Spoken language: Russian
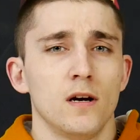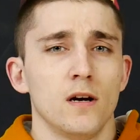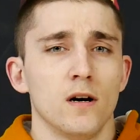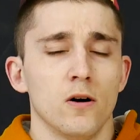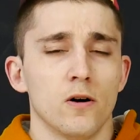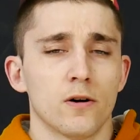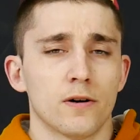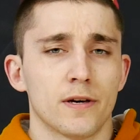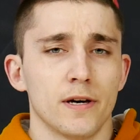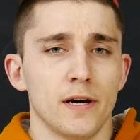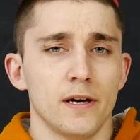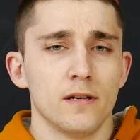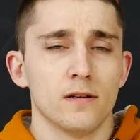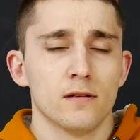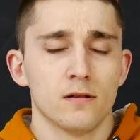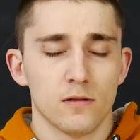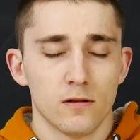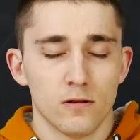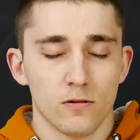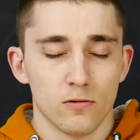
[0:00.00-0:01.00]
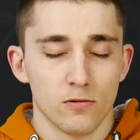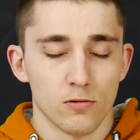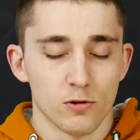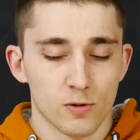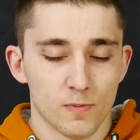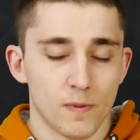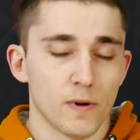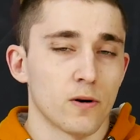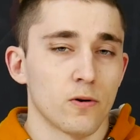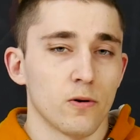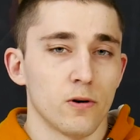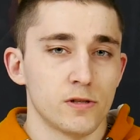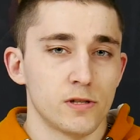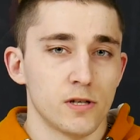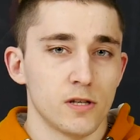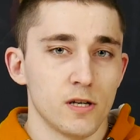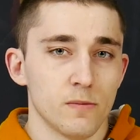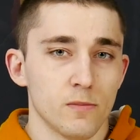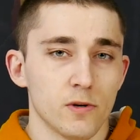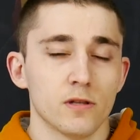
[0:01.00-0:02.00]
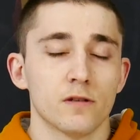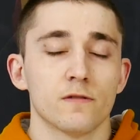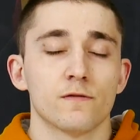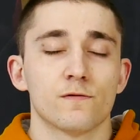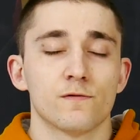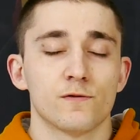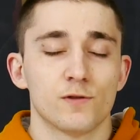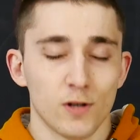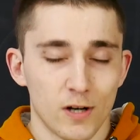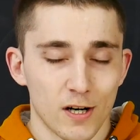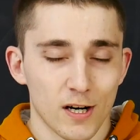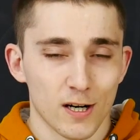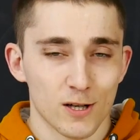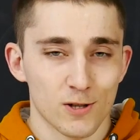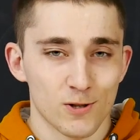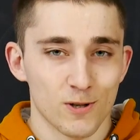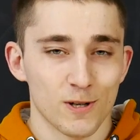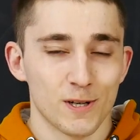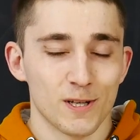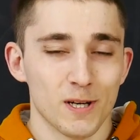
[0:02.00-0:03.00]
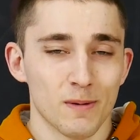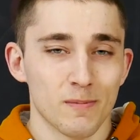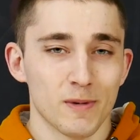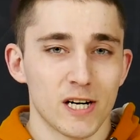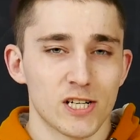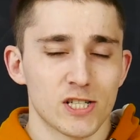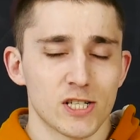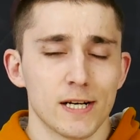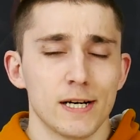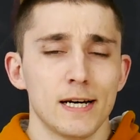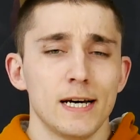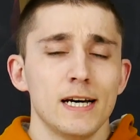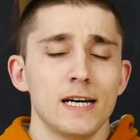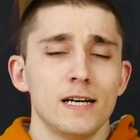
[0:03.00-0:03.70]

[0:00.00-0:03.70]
Окей, Успокойся, Димон, все хорошо, идем дальше.